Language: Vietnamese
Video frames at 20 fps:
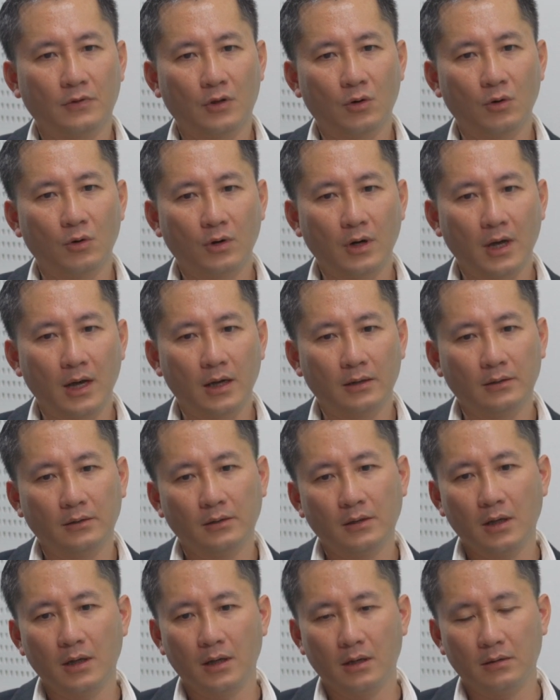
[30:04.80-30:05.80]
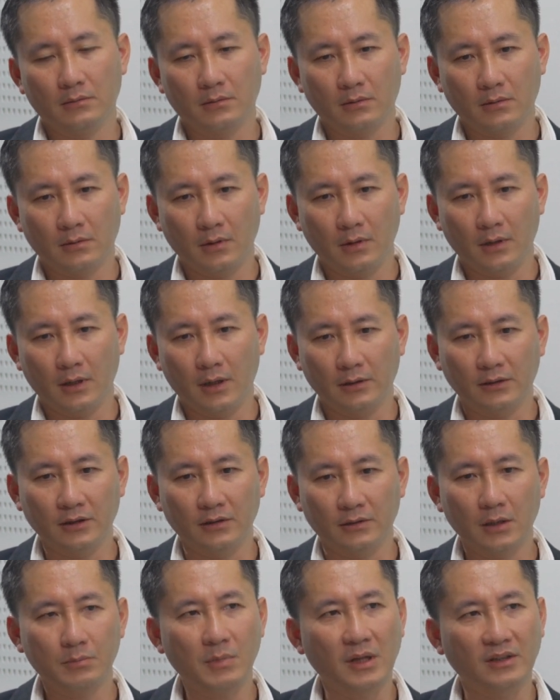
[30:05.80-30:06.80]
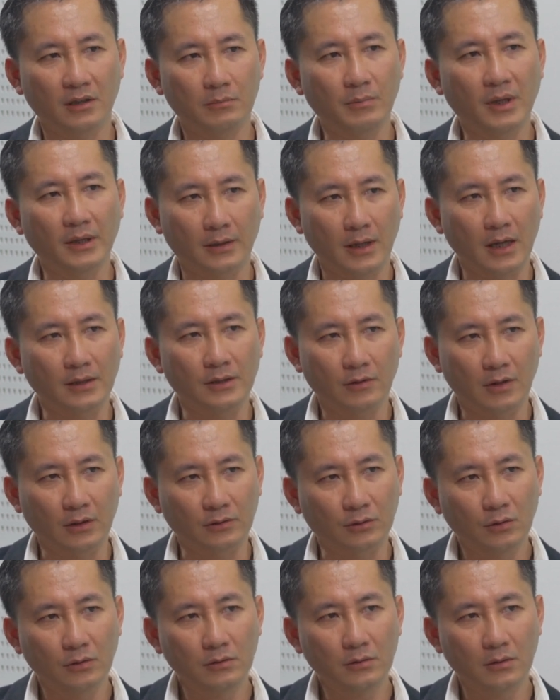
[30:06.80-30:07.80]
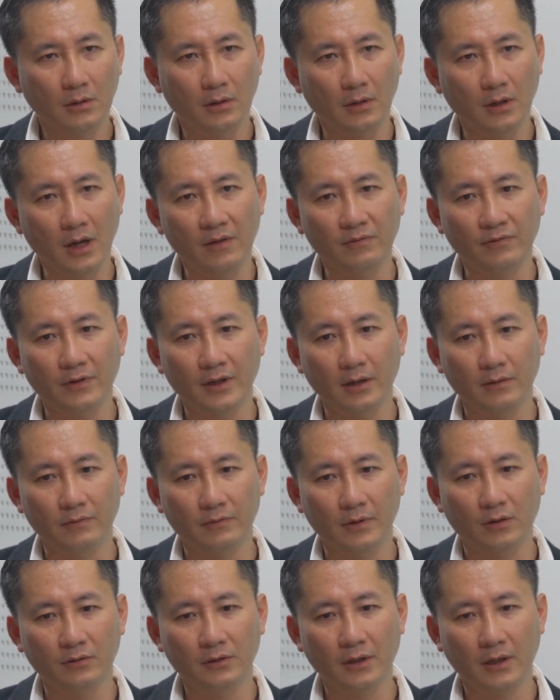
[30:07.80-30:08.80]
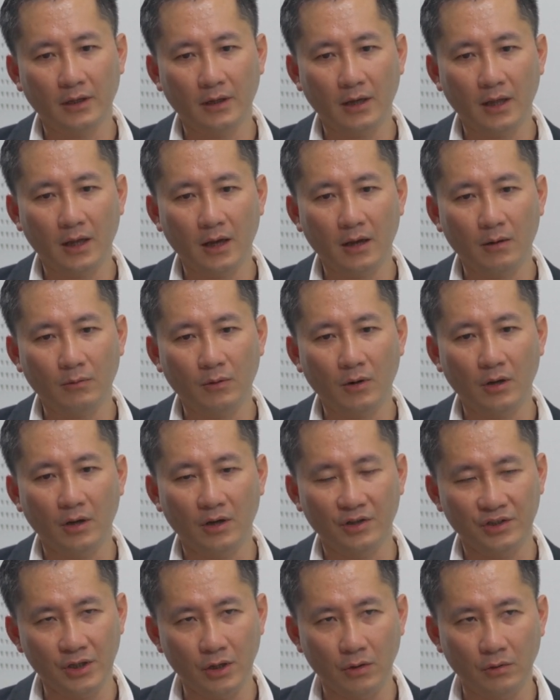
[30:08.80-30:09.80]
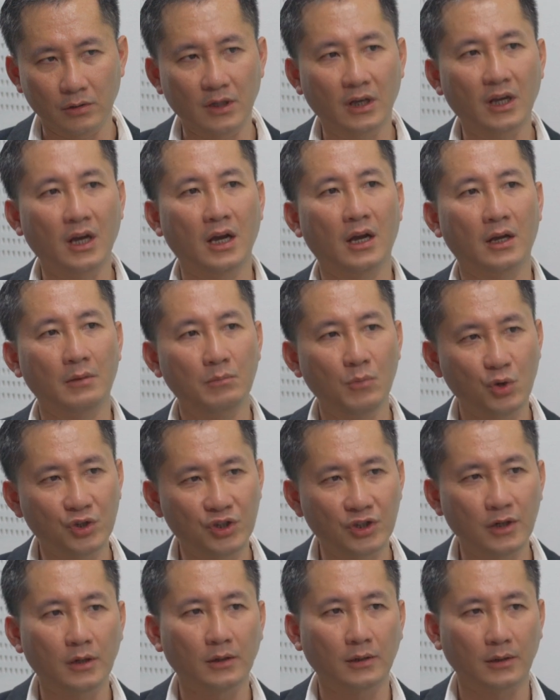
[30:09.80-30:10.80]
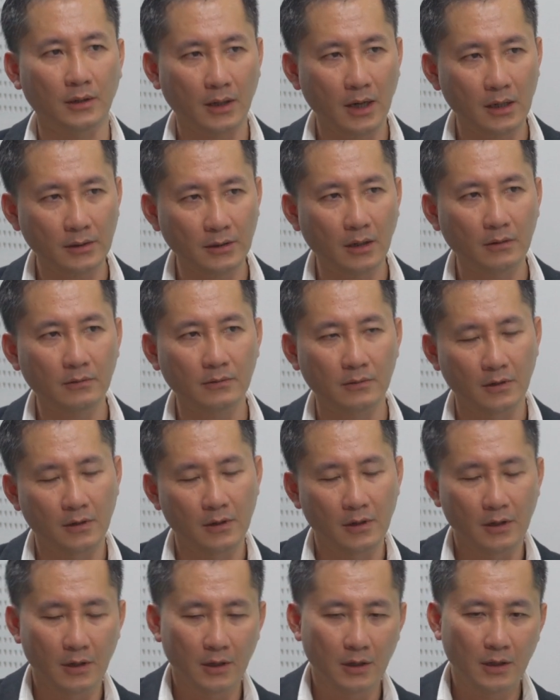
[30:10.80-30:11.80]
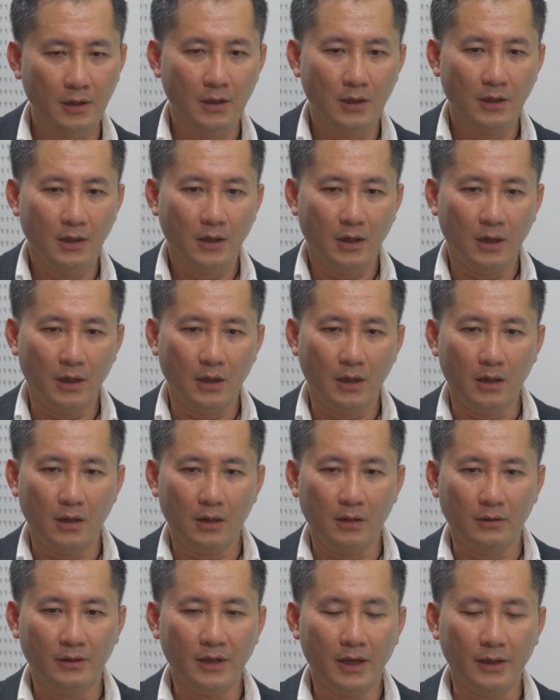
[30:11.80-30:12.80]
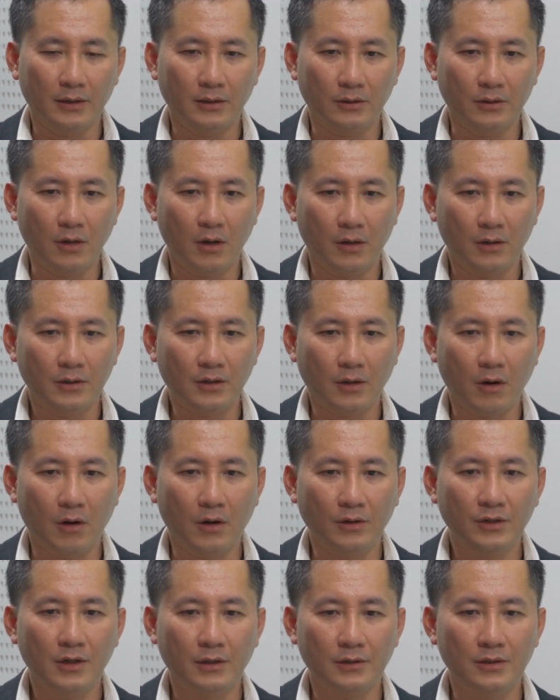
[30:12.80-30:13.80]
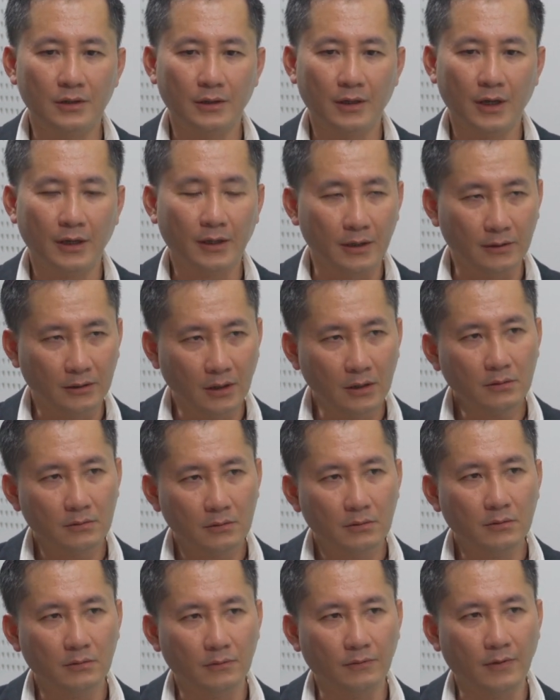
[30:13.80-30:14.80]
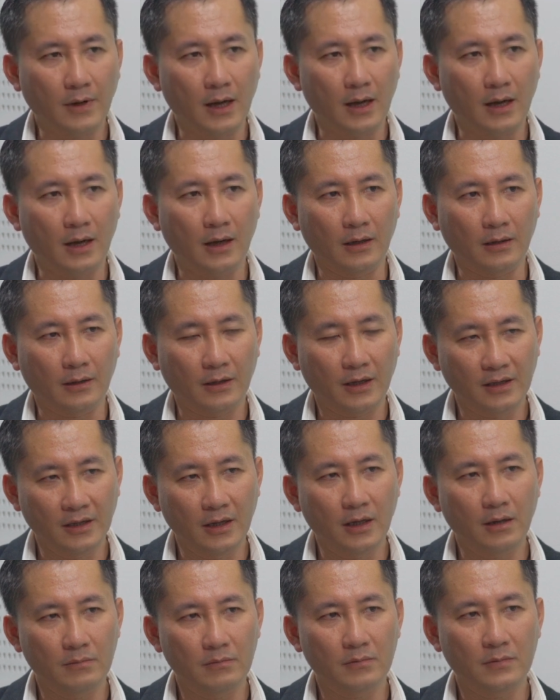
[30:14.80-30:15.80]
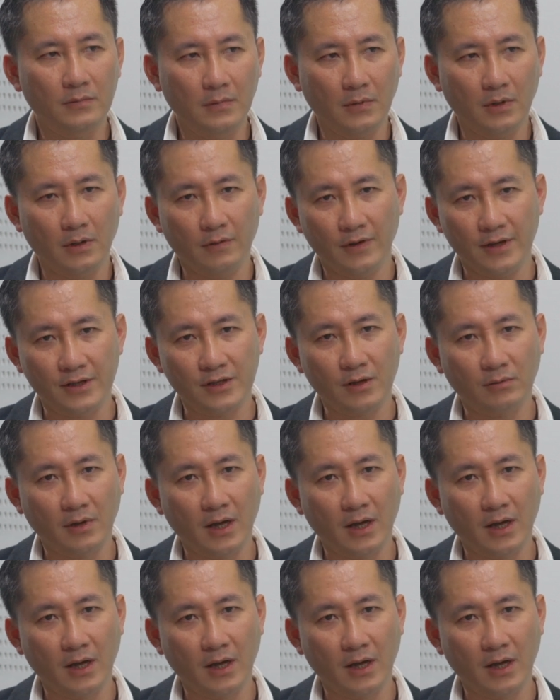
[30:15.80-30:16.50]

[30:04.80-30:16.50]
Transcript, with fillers: cố gắng à, gọi là thử thách bản thân mình càng nhiều càng tốt làm việc và có thể là học hỏi ở nhiều những cái môi trường khác nhau à, để từ đó được có được những cái kiến thức và kinh nghiệm à, về sau